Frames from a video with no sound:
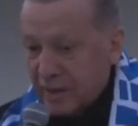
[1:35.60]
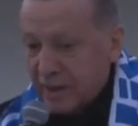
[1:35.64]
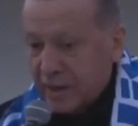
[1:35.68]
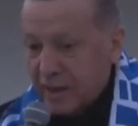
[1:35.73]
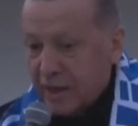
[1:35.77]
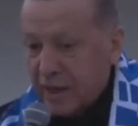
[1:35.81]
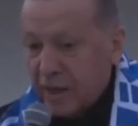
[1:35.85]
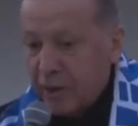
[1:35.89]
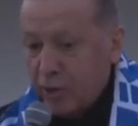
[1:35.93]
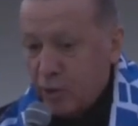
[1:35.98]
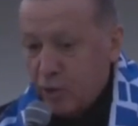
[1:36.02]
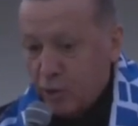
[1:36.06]

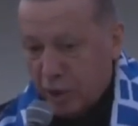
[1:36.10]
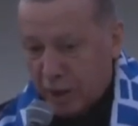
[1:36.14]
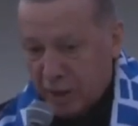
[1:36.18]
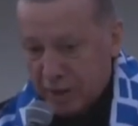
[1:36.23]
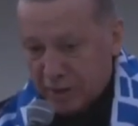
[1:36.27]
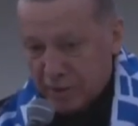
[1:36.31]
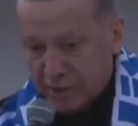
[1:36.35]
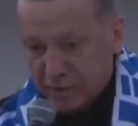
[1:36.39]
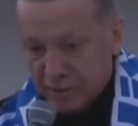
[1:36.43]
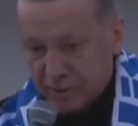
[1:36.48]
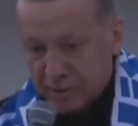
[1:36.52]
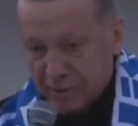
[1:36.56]
ey Yunan
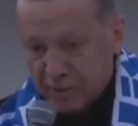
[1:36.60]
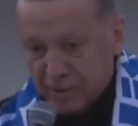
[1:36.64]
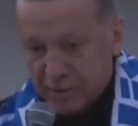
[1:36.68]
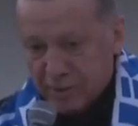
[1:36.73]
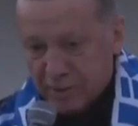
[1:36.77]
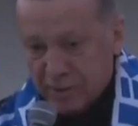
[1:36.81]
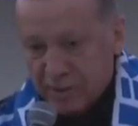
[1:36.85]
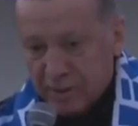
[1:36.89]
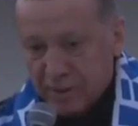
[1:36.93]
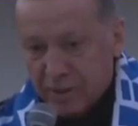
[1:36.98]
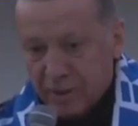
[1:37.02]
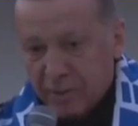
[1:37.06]

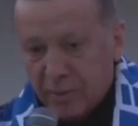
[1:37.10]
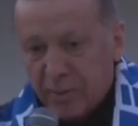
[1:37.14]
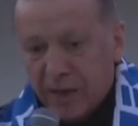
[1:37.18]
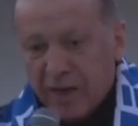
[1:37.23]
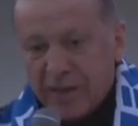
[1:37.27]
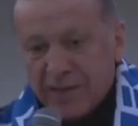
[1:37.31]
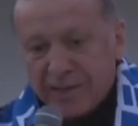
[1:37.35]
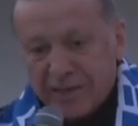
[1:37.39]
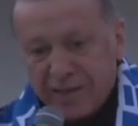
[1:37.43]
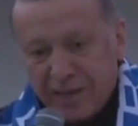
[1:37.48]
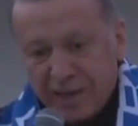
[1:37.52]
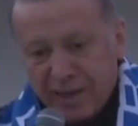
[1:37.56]
bak
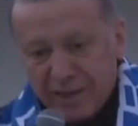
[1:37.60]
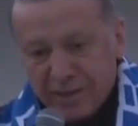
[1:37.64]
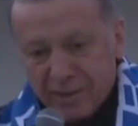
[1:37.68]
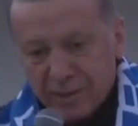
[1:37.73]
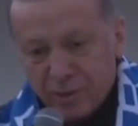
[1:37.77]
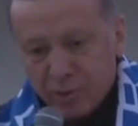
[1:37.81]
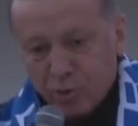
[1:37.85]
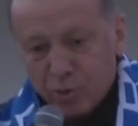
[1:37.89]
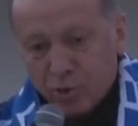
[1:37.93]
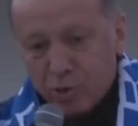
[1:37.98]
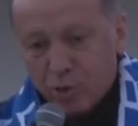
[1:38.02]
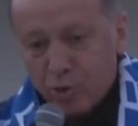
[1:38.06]
sen
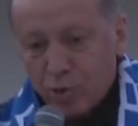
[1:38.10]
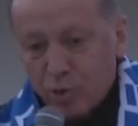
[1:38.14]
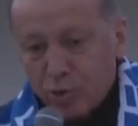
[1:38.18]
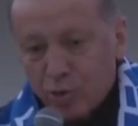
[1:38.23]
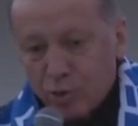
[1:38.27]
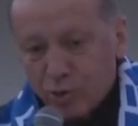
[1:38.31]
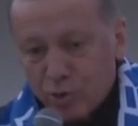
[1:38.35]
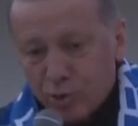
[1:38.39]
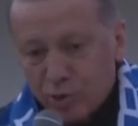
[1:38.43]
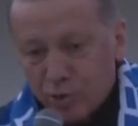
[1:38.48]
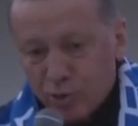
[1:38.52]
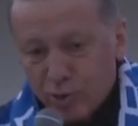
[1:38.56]
uslu
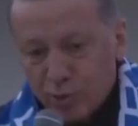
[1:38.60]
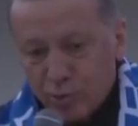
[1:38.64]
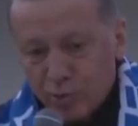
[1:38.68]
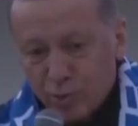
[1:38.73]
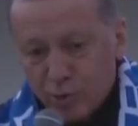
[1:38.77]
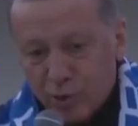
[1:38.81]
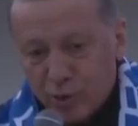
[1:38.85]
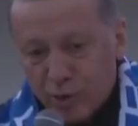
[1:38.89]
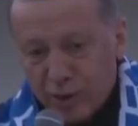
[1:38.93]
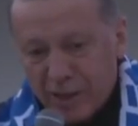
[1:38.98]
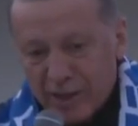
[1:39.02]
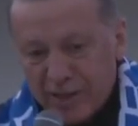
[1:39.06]
durduğun
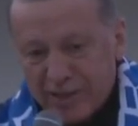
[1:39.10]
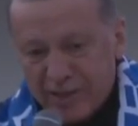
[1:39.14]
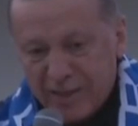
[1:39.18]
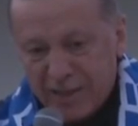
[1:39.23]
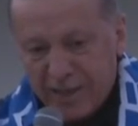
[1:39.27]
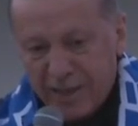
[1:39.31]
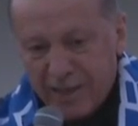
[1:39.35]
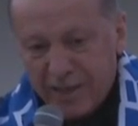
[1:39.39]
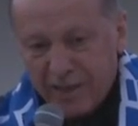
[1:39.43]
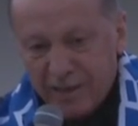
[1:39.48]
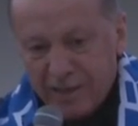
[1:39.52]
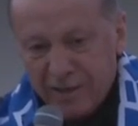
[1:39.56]

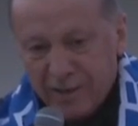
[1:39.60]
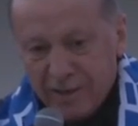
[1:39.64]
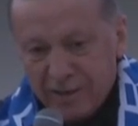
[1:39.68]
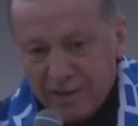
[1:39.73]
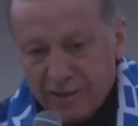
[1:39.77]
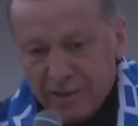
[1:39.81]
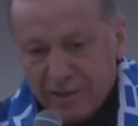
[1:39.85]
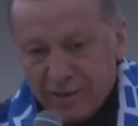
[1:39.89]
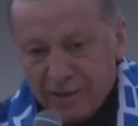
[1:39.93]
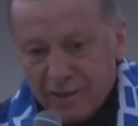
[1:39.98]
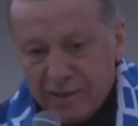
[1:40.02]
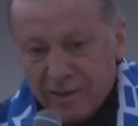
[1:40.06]
müddetçe
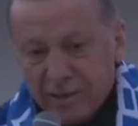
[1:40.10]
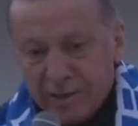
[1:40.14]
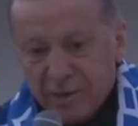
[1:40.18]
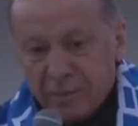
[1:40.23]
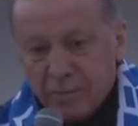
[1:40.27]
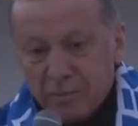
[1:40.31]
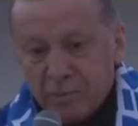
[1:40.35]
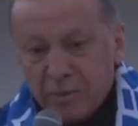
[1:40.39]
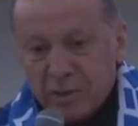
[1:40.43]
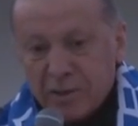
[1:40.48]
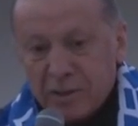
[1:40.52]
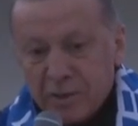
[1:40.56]

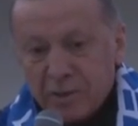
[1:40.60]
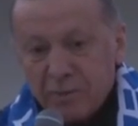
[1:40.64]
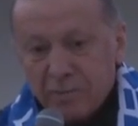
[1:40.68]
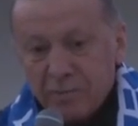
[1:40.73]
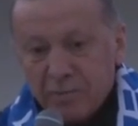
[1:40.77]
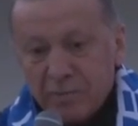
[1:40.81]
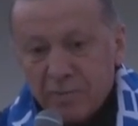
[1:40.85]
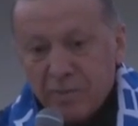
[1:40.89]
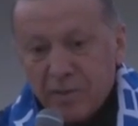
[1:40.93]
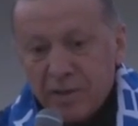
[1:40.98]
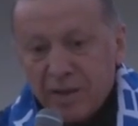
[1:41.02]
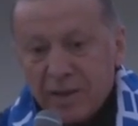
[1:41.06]
bizim
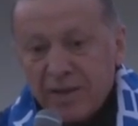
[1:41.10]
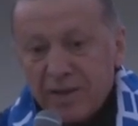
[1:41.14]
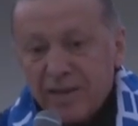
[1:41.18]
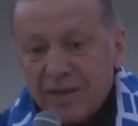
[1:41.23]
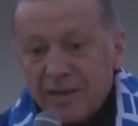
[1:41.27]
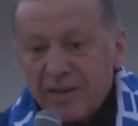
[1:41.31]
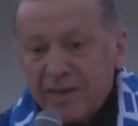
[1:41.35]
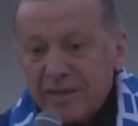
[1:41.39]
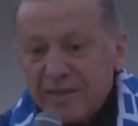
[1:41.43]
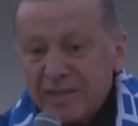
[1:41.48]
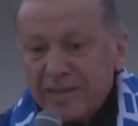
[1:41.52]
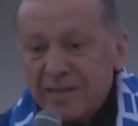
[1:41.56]

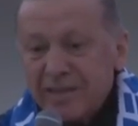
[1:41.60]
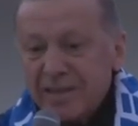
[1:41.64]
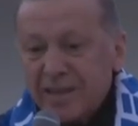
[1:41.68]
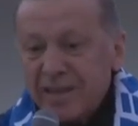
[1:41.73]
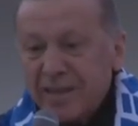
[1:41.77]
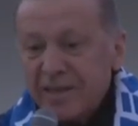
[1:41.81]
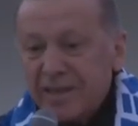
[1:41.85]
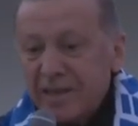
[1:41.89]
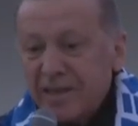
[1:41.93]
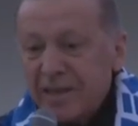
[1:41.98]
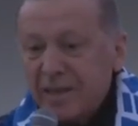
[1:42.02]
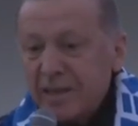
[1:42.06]

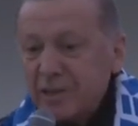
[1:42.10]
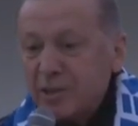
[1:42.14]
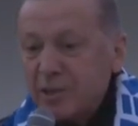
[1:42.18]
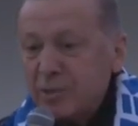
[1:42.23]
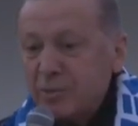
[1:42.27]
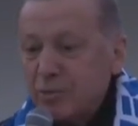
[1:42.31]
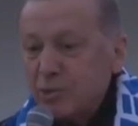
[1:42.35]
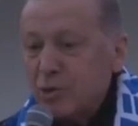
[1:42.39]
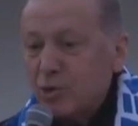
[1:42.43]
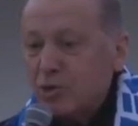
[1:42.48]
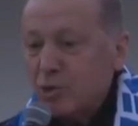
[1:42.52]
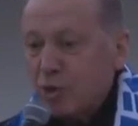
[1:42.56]
seninle
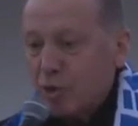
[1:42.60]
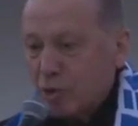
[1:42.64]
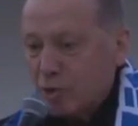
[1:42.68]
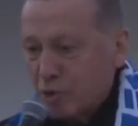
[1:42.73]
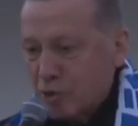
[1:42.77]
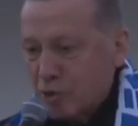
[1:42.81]
işimiz yok.